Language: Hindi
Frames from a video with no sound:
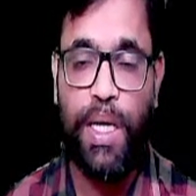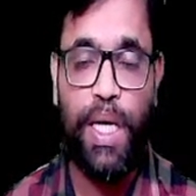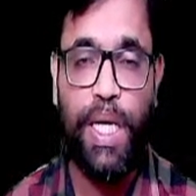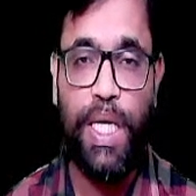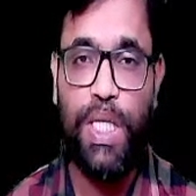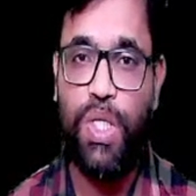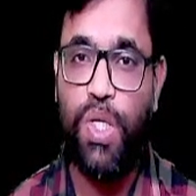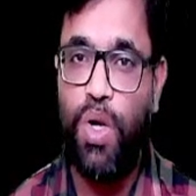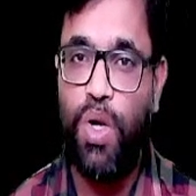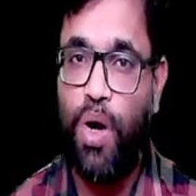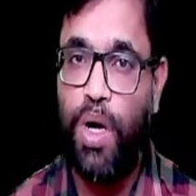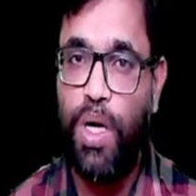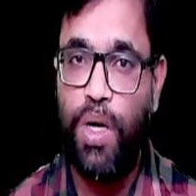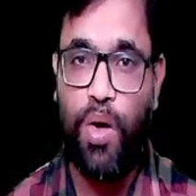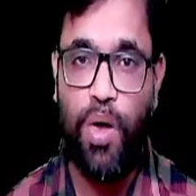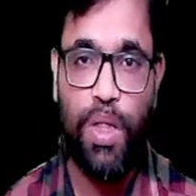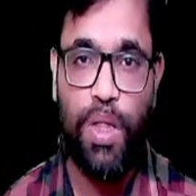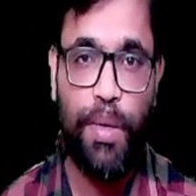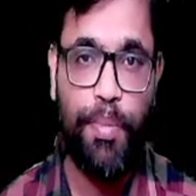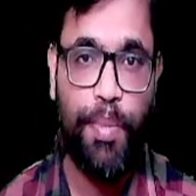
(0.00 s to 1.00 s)
इज नॉट
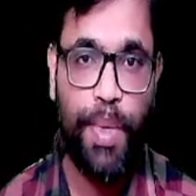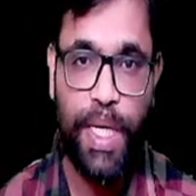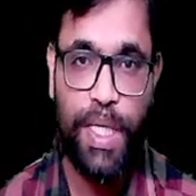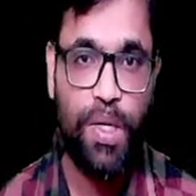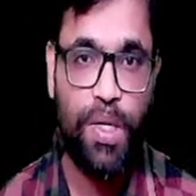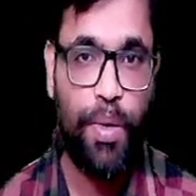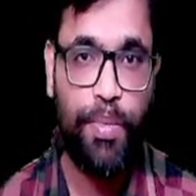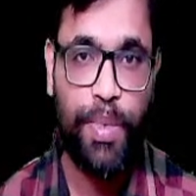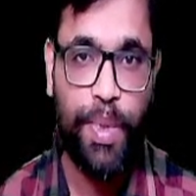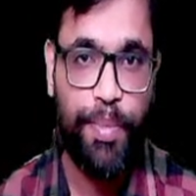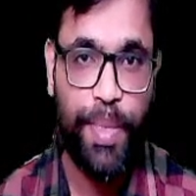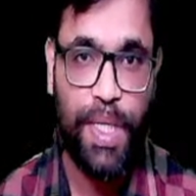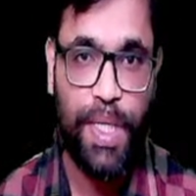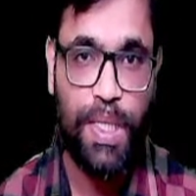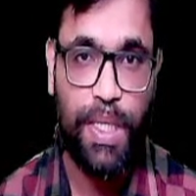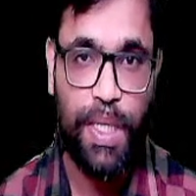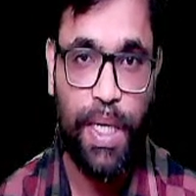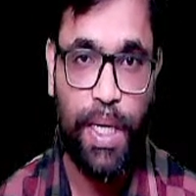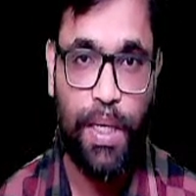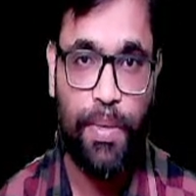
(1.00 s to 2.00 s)
ऑन द प्लेजर ऑफ द
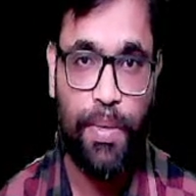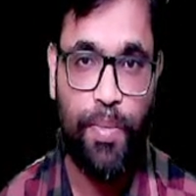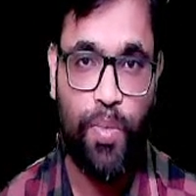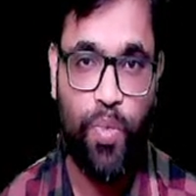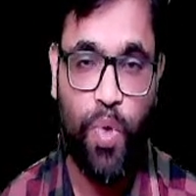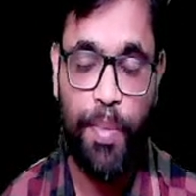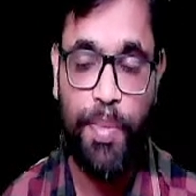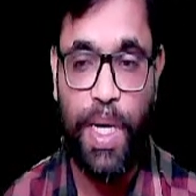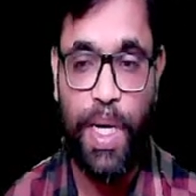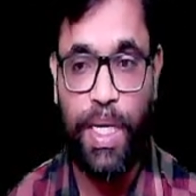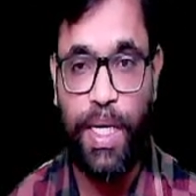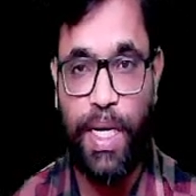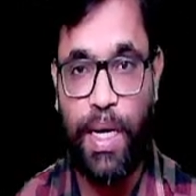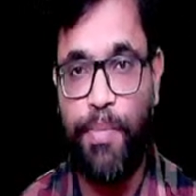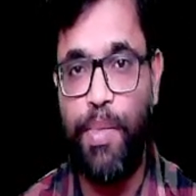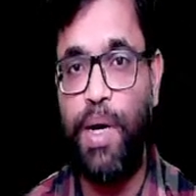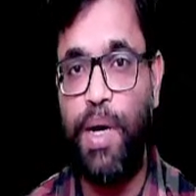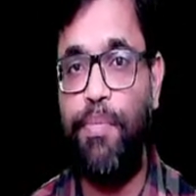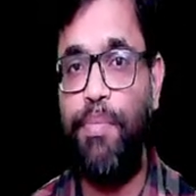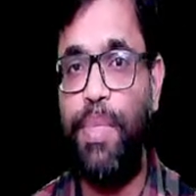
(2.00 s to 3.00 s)
प्रेसिडेंट वो अपना
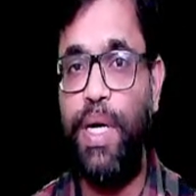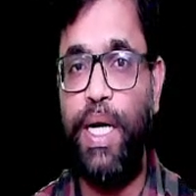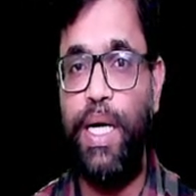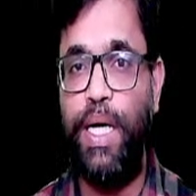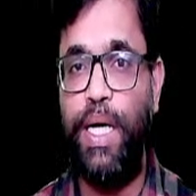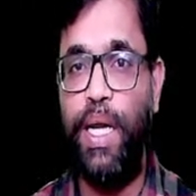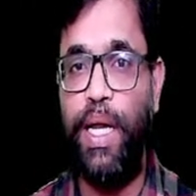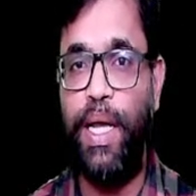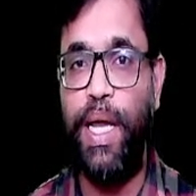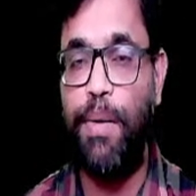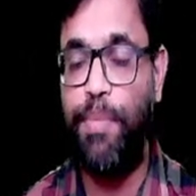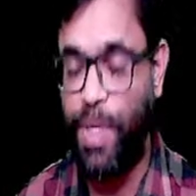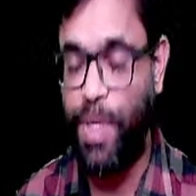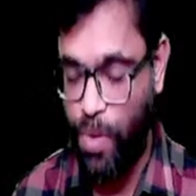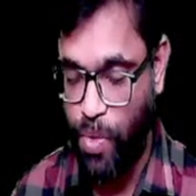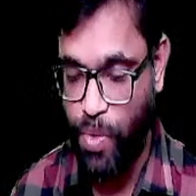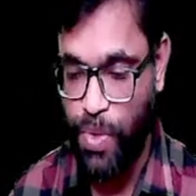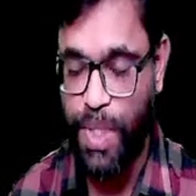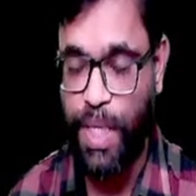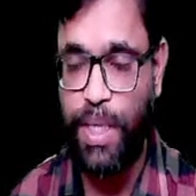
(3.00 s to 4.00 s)
टर्म कंप्लीट करेंगे आप नहीं
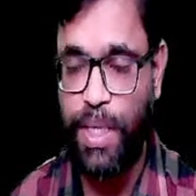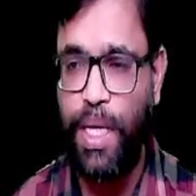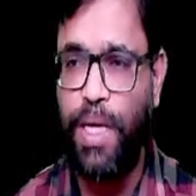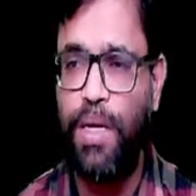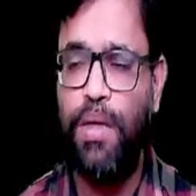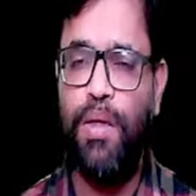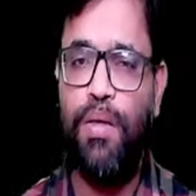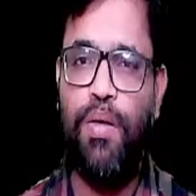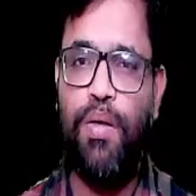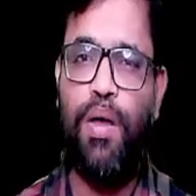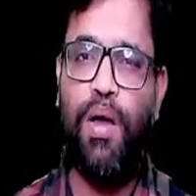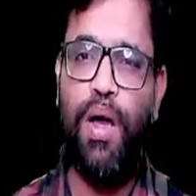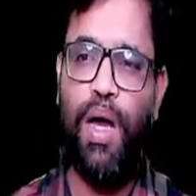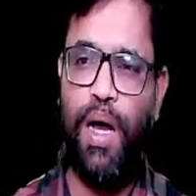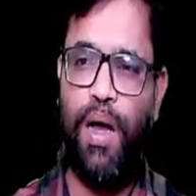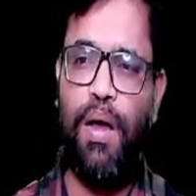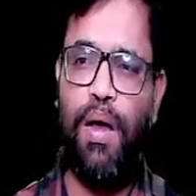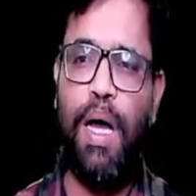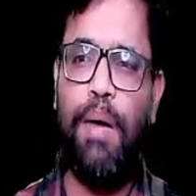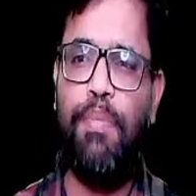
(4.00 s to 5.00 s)
रोक सकते
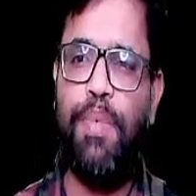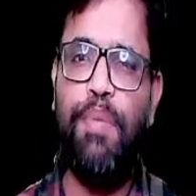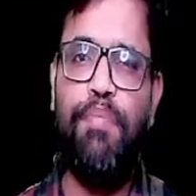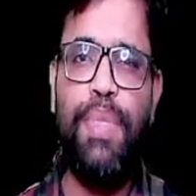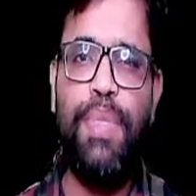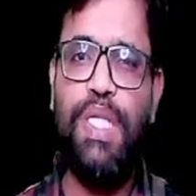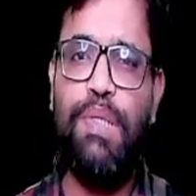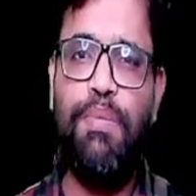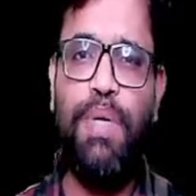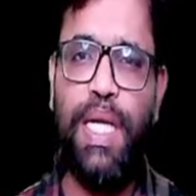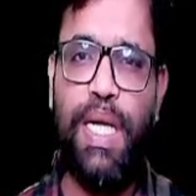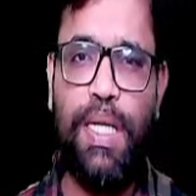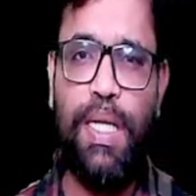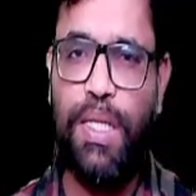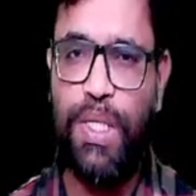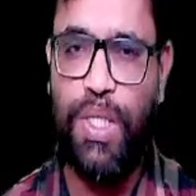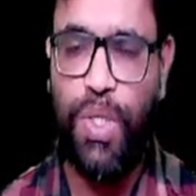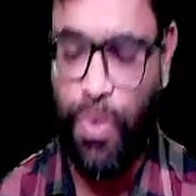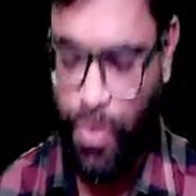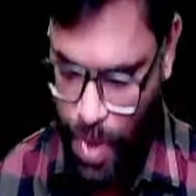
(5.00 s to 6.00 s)
हाँ आप इम्पीचमेंट कर
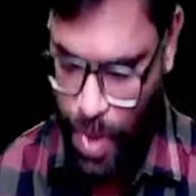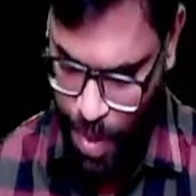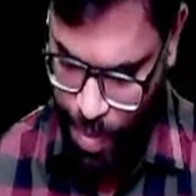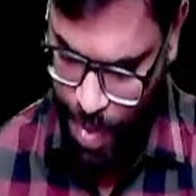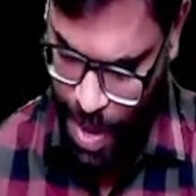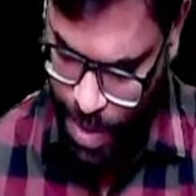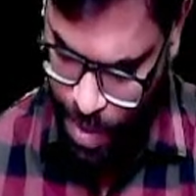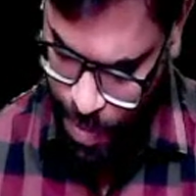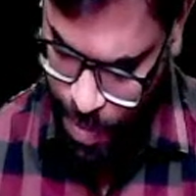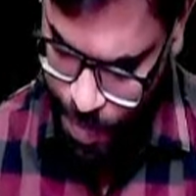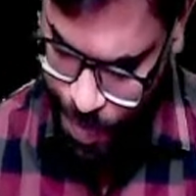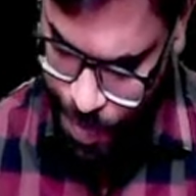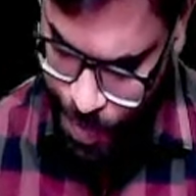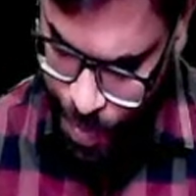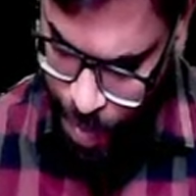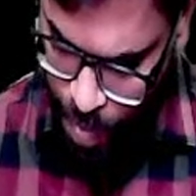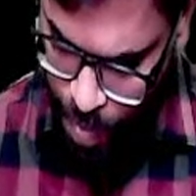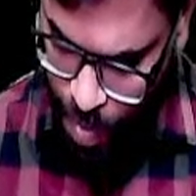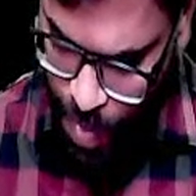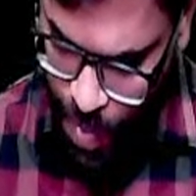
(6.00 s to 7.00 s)
दीजिए दूसरी बात है
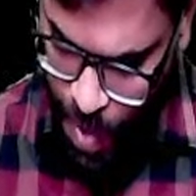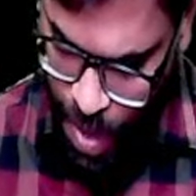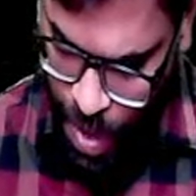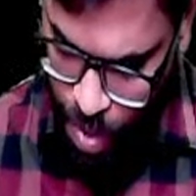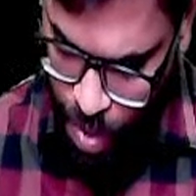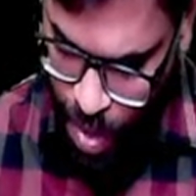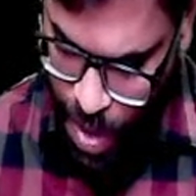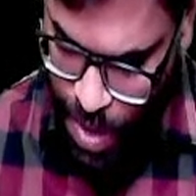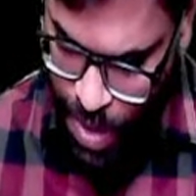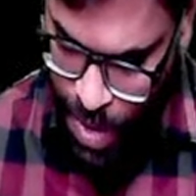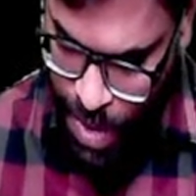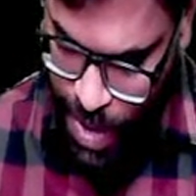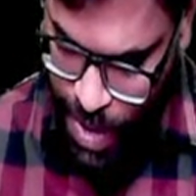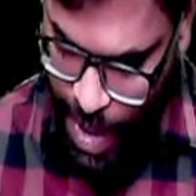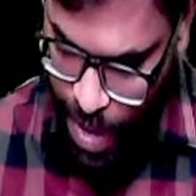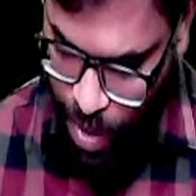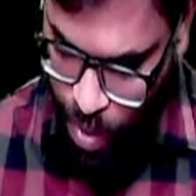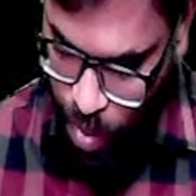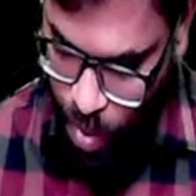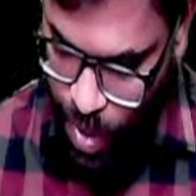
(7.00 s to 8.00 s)

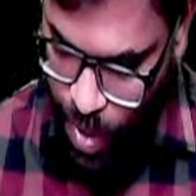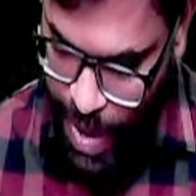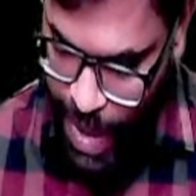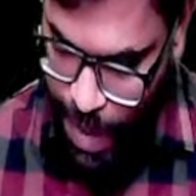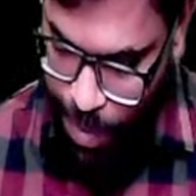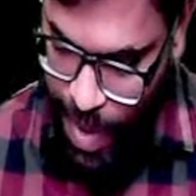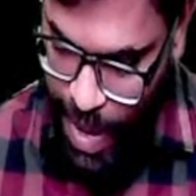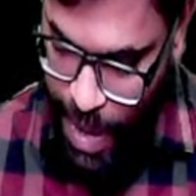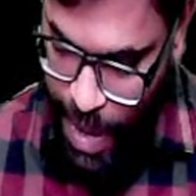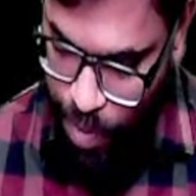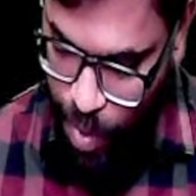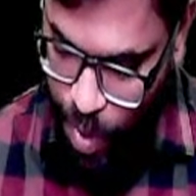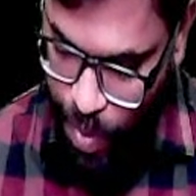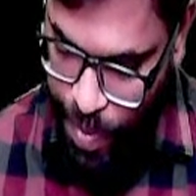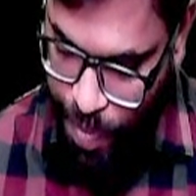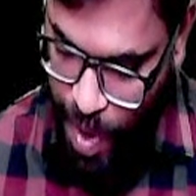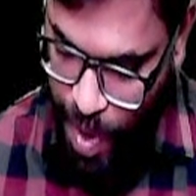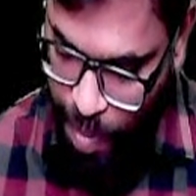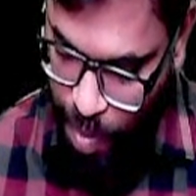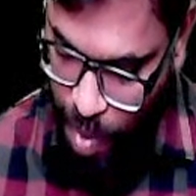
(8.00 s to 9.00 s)
shall ओनली बी रिमूव
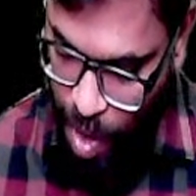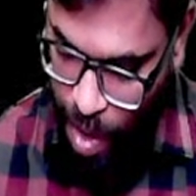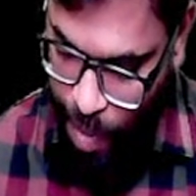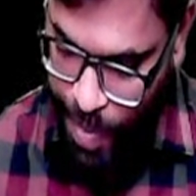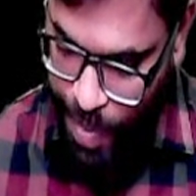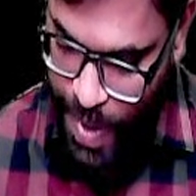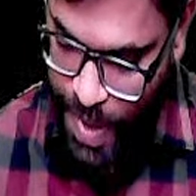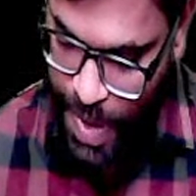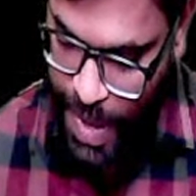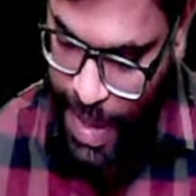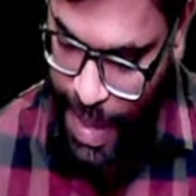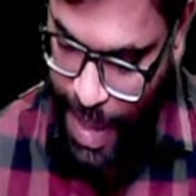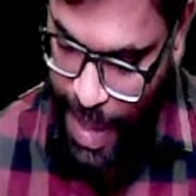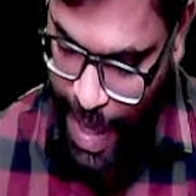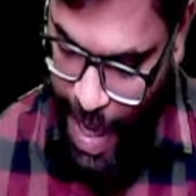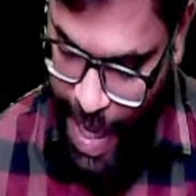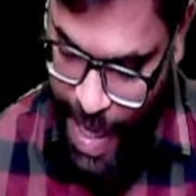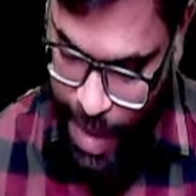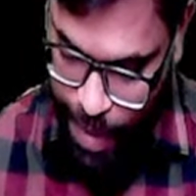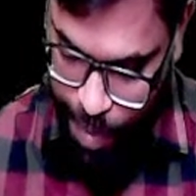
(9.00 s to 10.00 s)
फ्रॉम ऑफिस इन
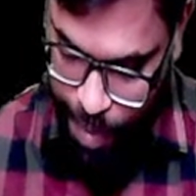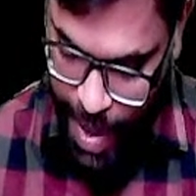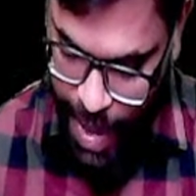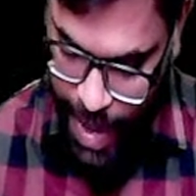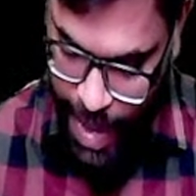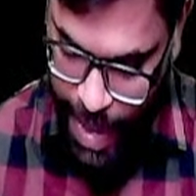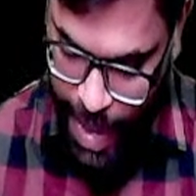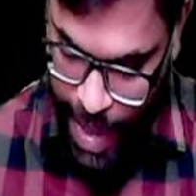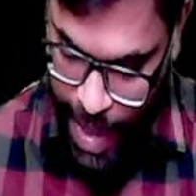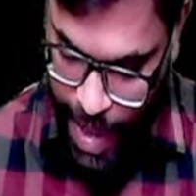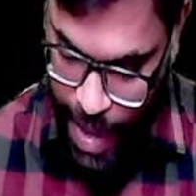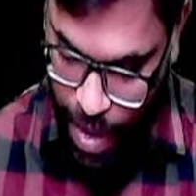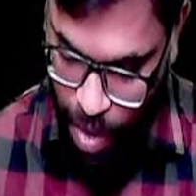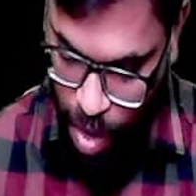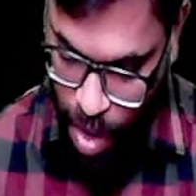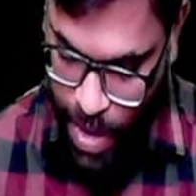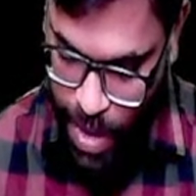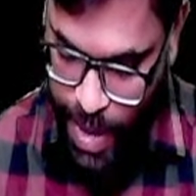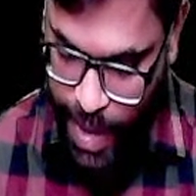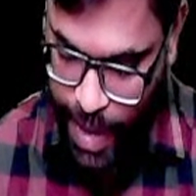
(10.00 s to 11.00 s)
लाइक मैनर एंड
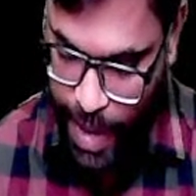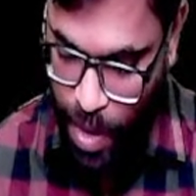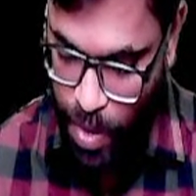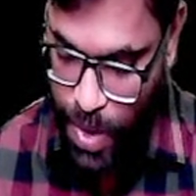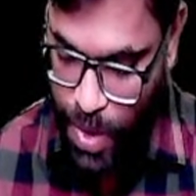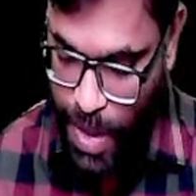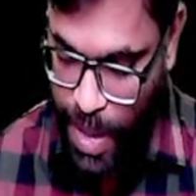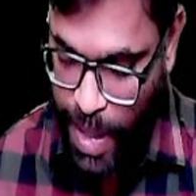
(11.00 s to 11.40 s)
ऑन द ग्राउंड